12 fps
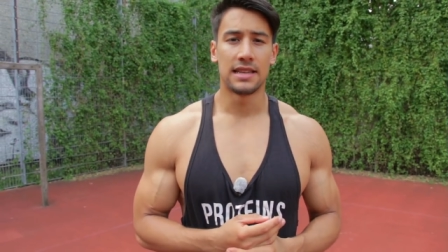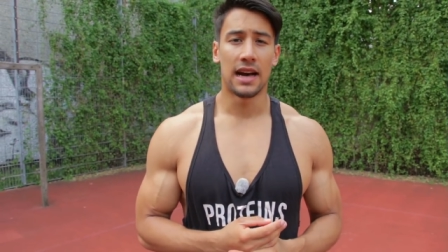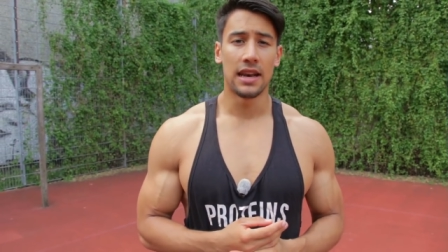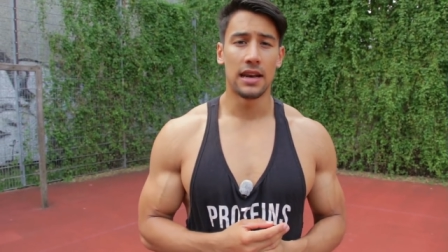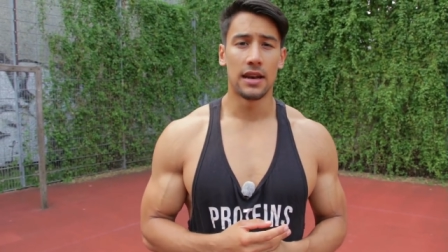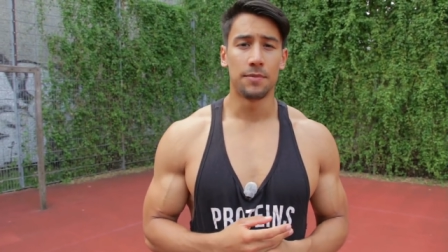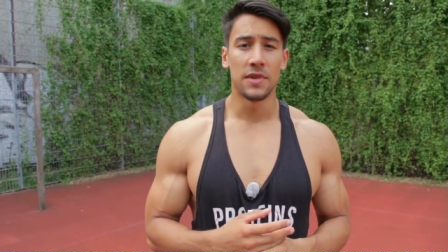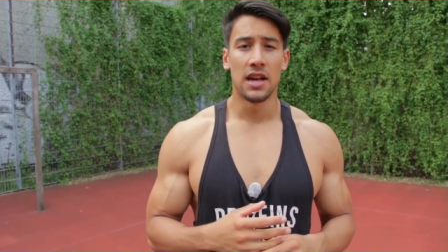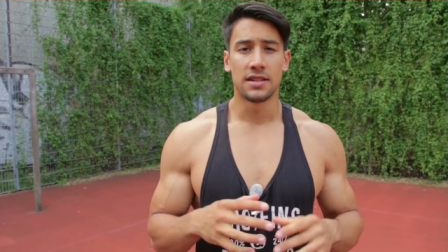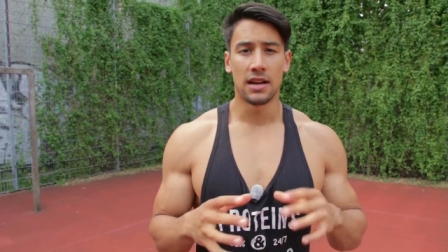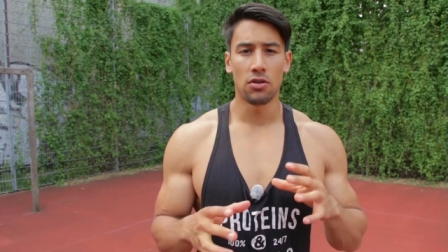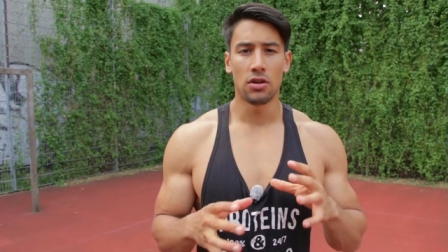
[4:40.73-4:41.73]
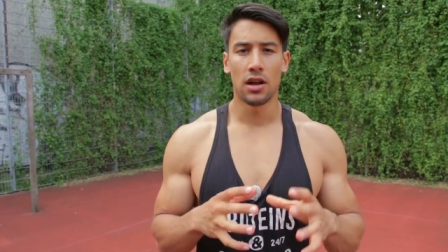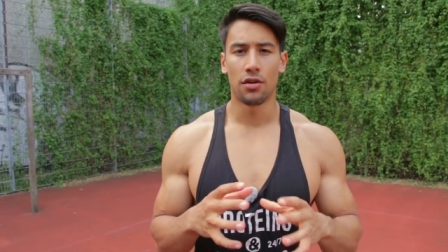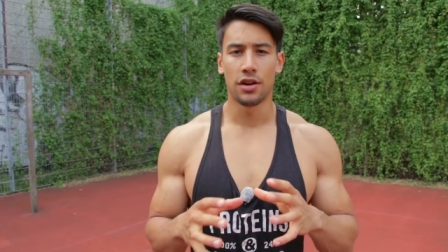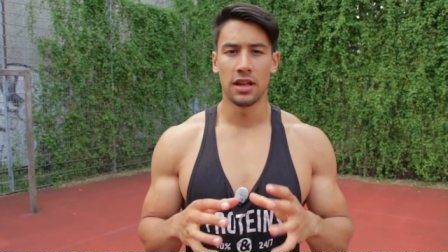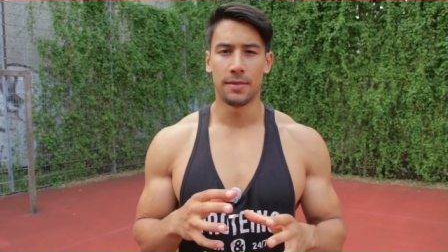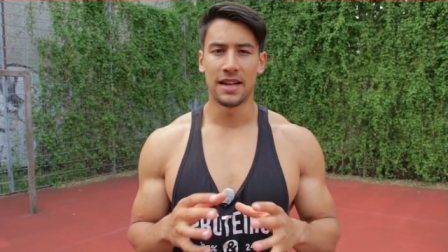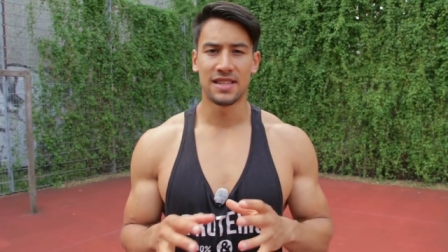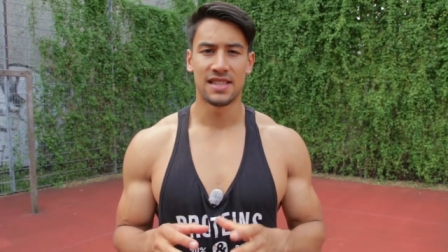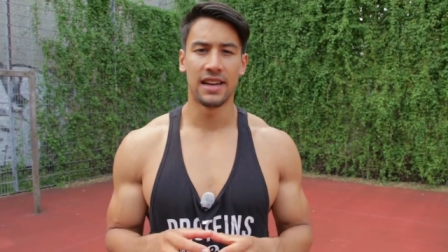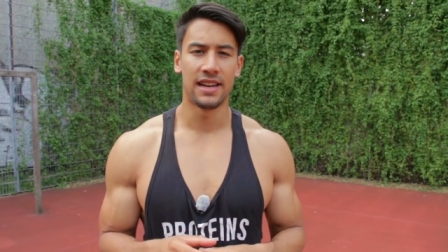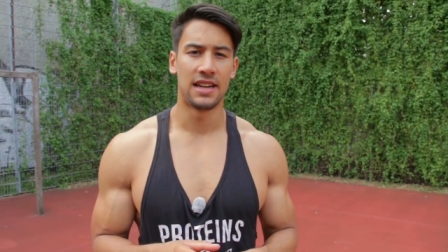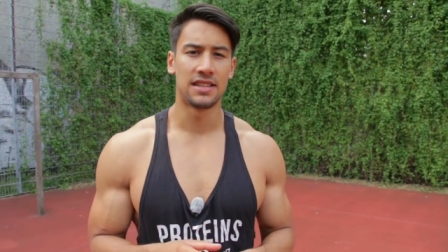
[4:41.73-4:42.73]
Dan selalu kalau kita main
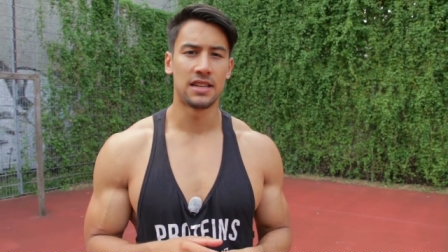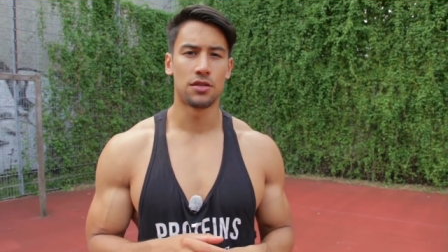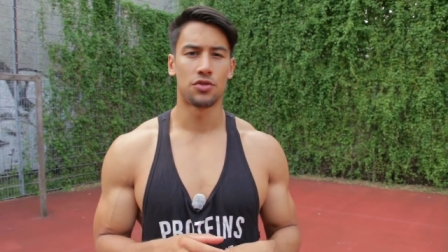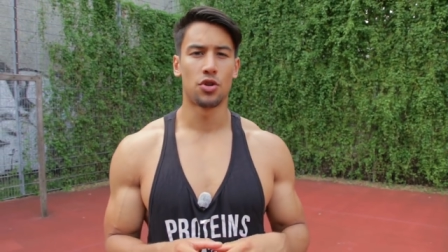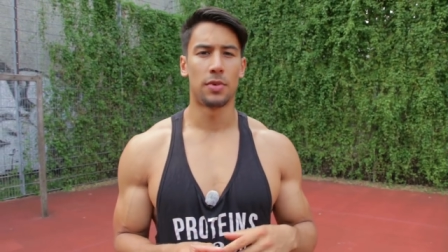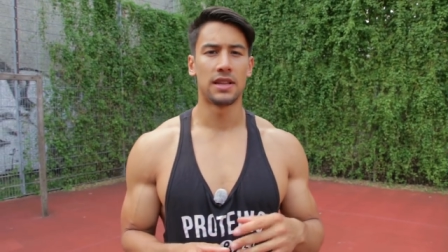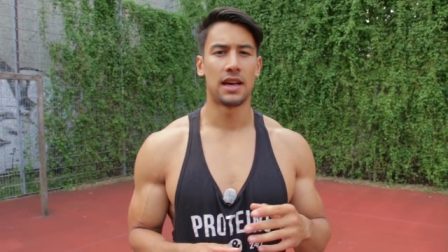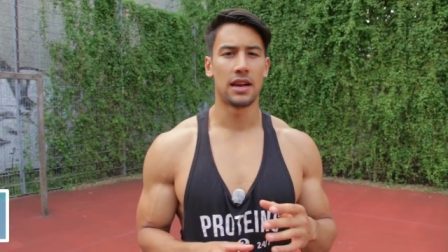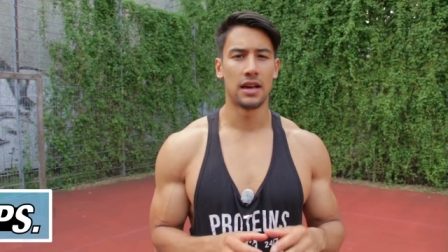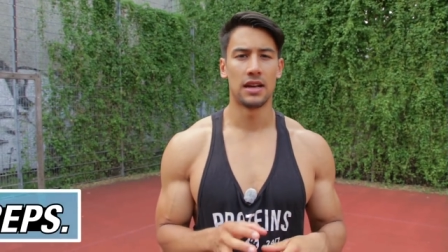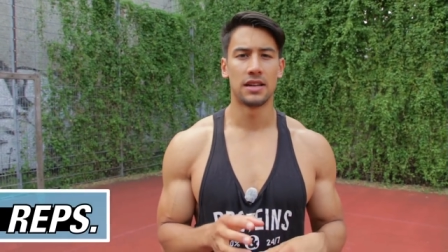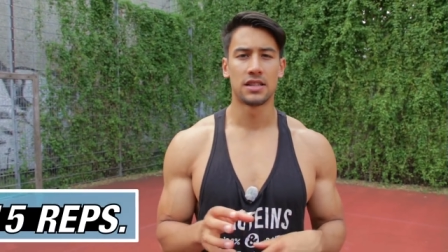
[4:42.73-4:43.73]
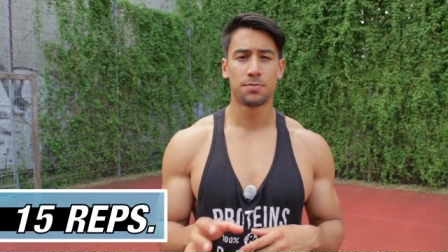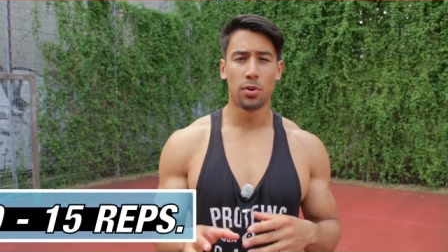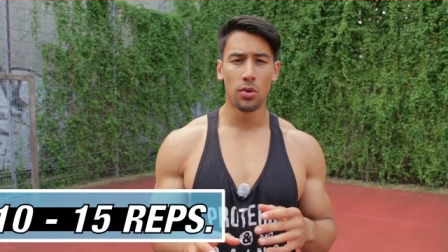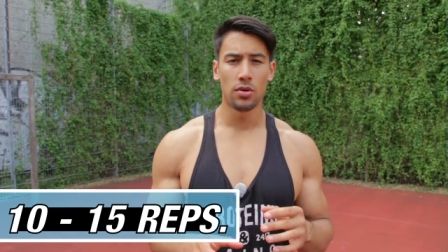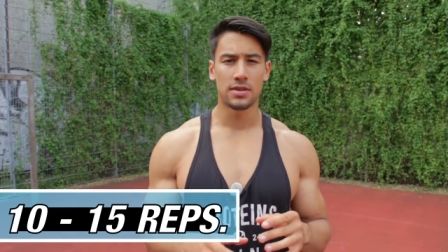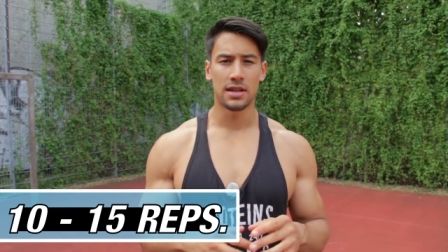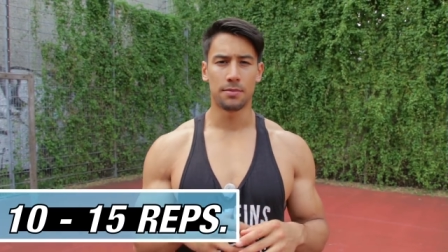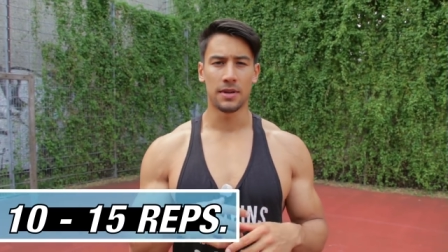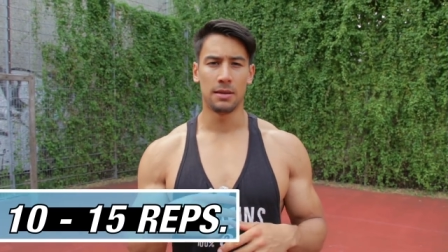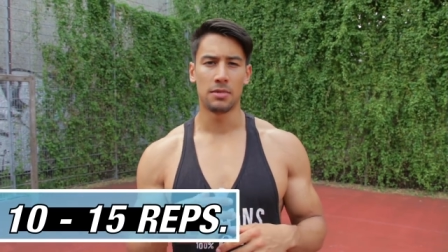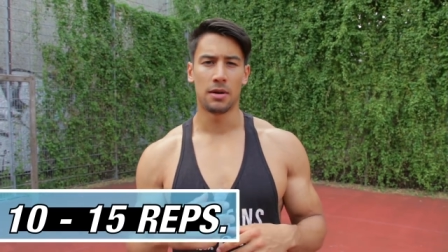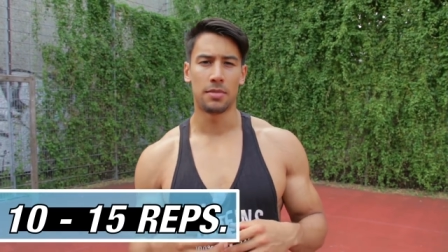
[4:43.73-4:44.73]
side delts itu coba dari 10
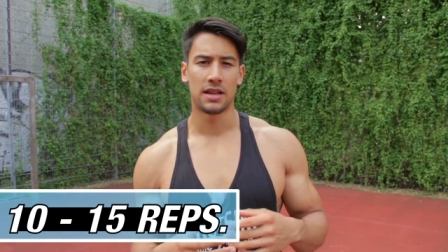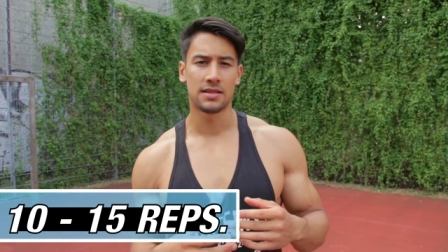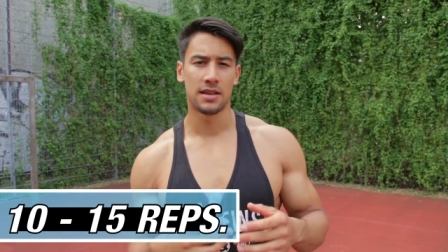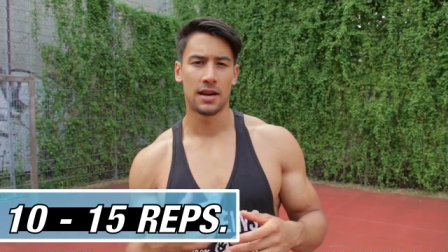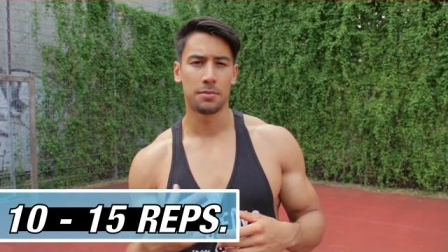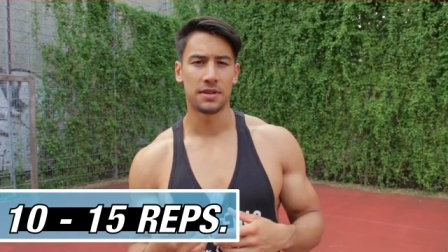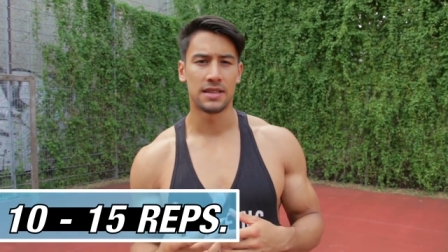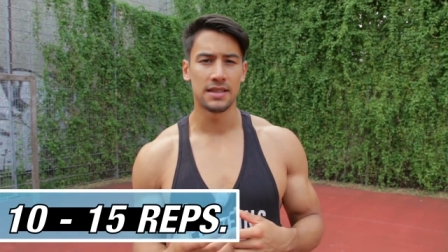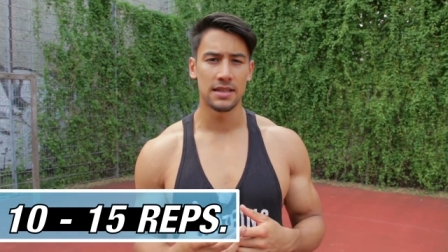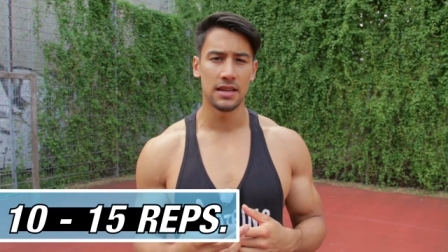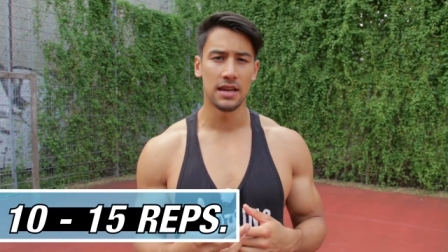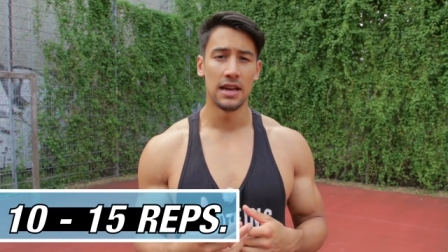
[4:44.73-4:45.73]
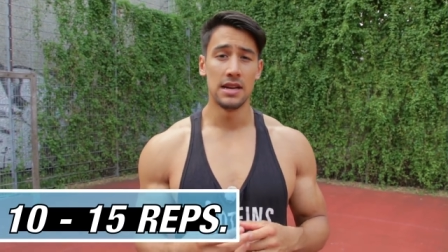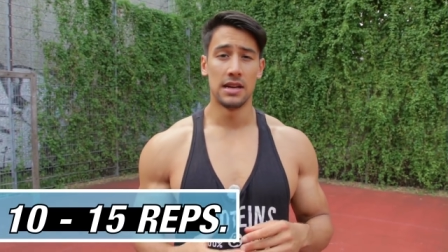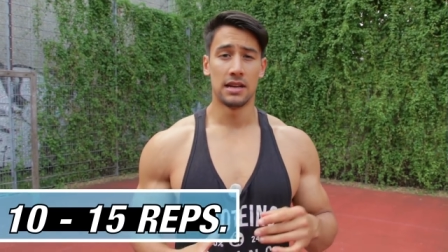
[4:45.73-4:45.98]
sampai 15 repetisi